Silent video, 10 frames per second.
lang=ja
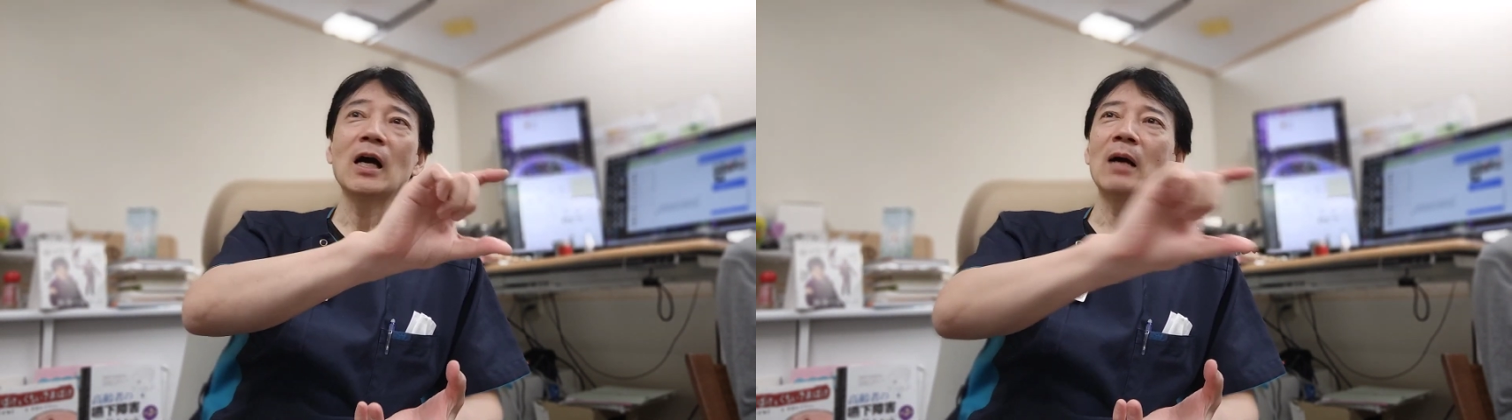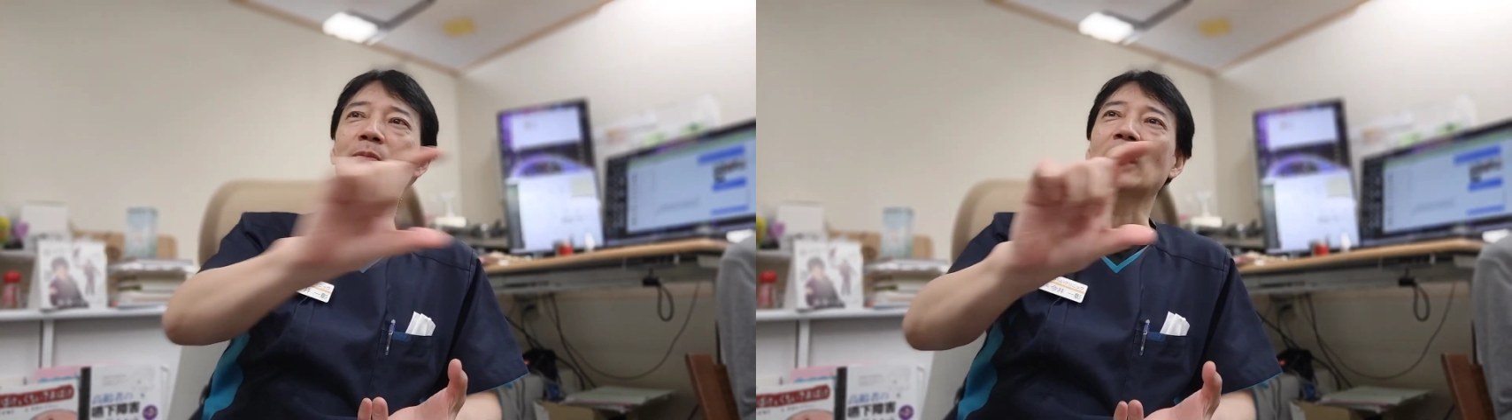
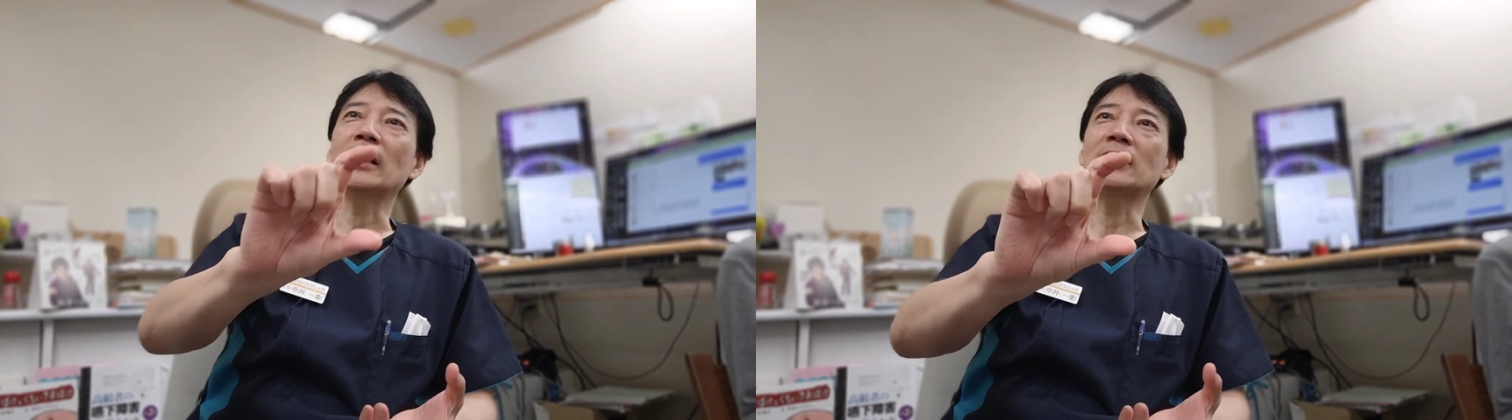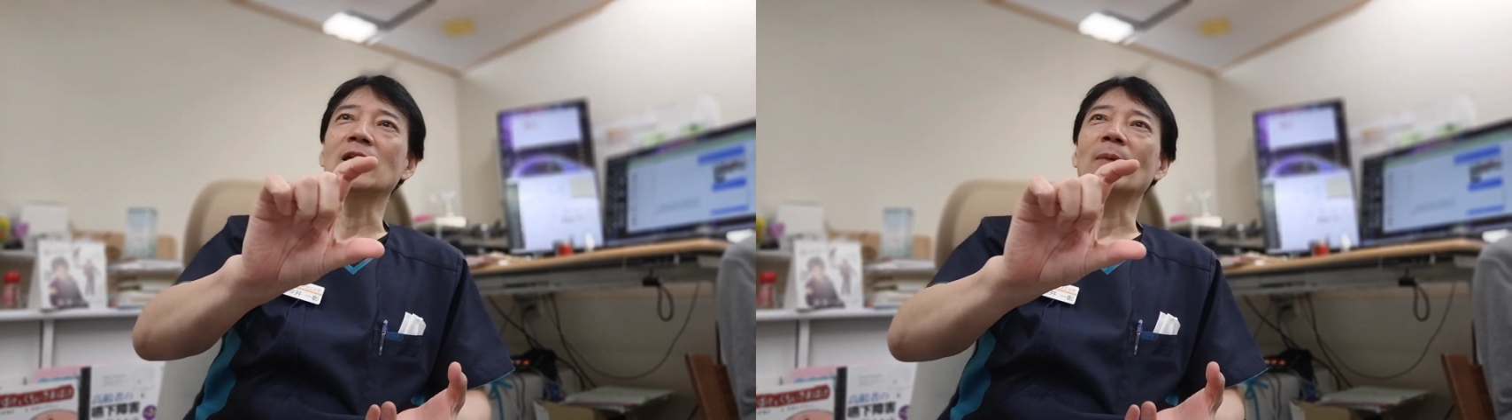半分
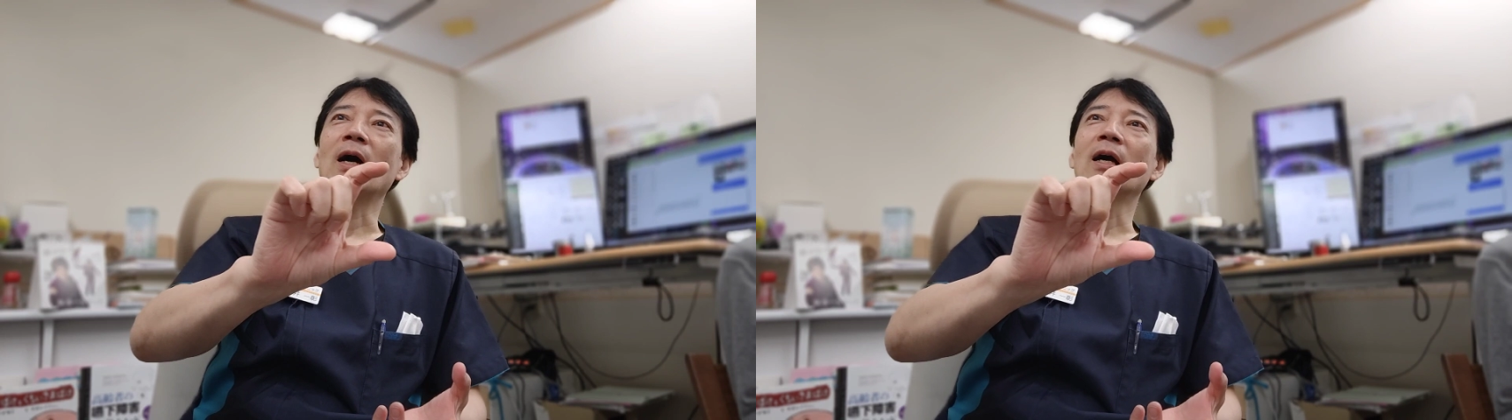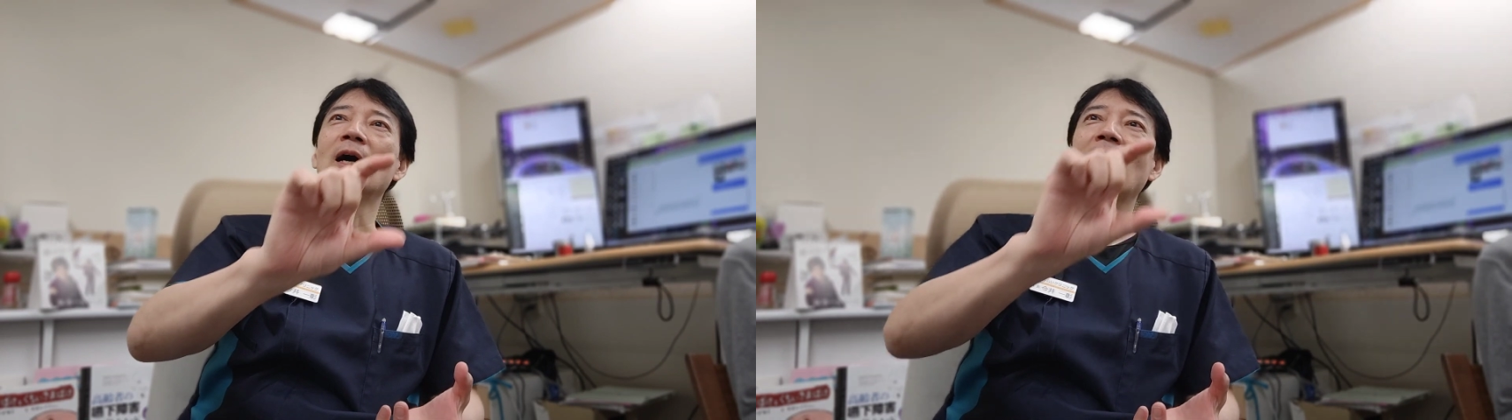入っていれば
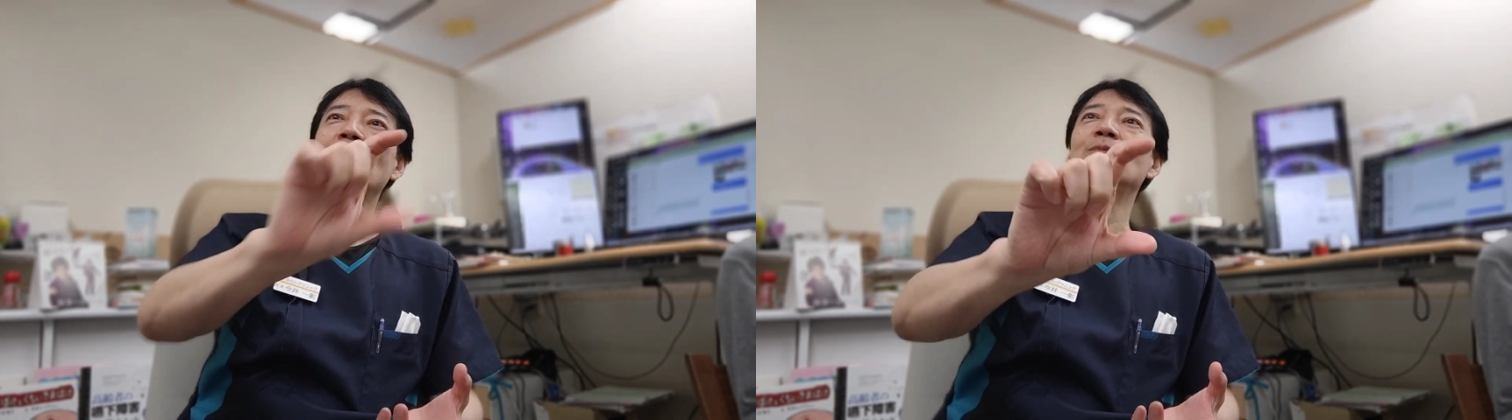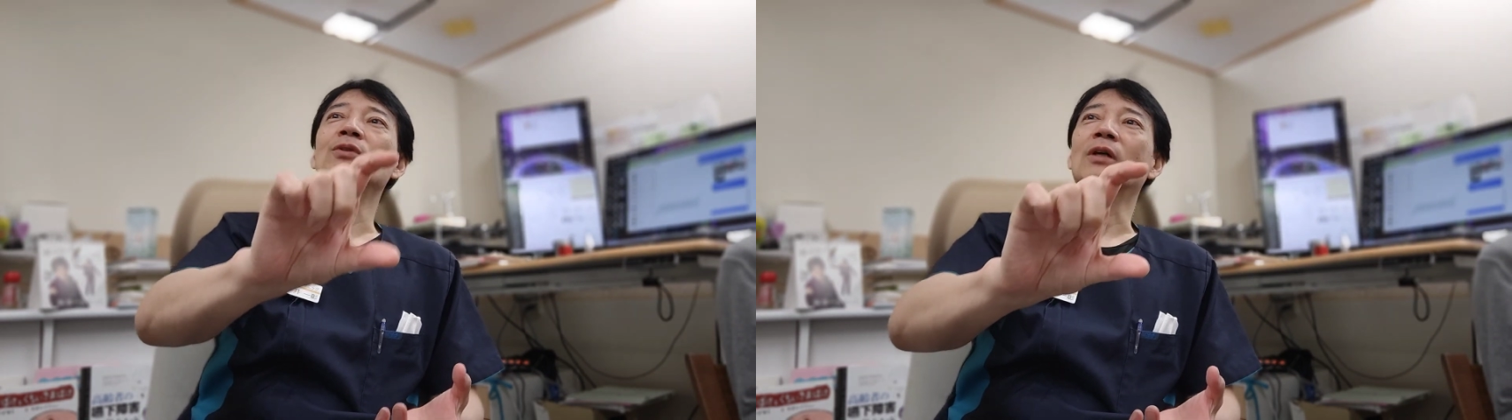
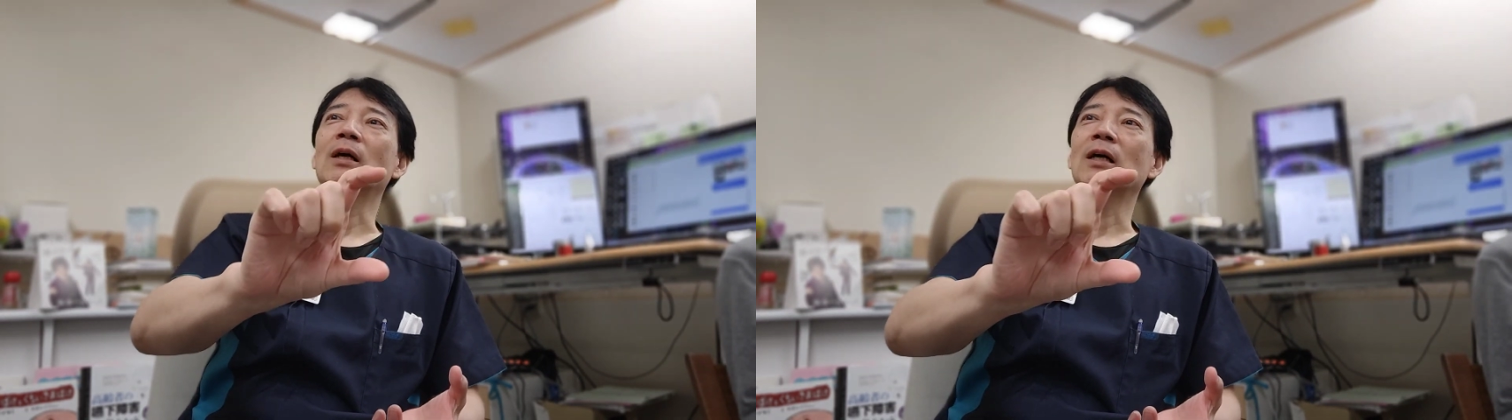半分